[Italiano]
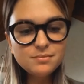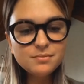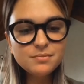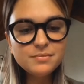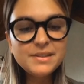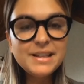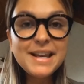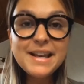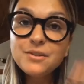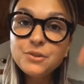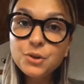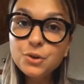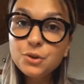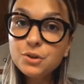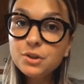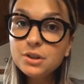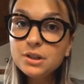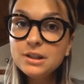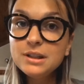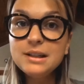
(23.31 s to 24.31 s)

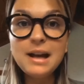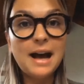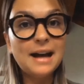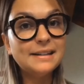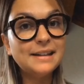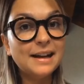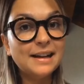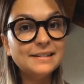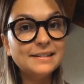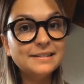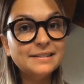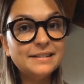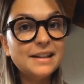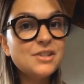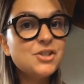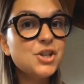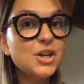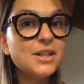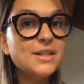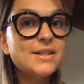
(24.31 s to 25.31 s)
Dietro a Dante
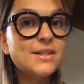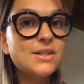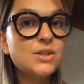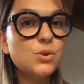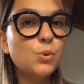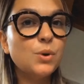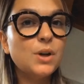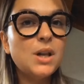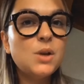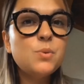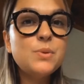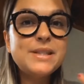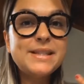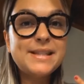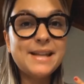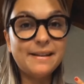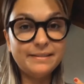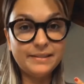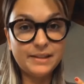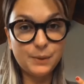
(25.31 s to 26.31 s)
c'è il sole, lui
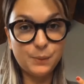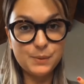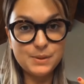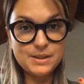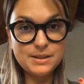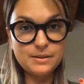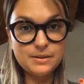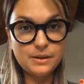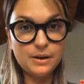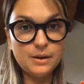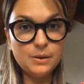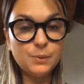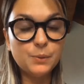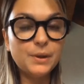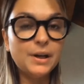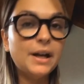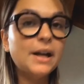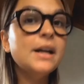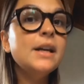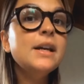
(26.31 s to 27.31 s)
sente questo
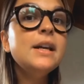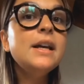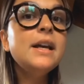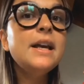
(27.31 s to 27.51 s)
calore,